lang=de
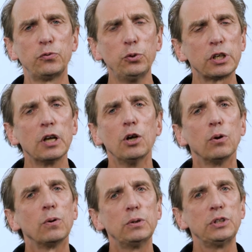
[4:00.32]
führt
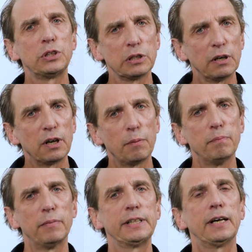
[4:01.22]
und äh,
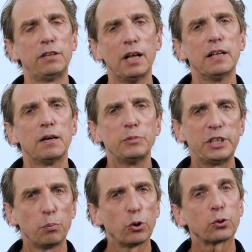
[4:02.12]
man dann
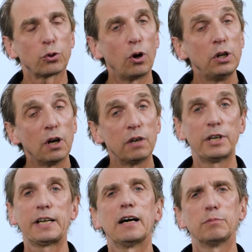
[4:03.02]
mit dem Protokoll
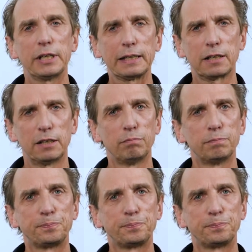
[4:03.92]
weiterarbeiten kann.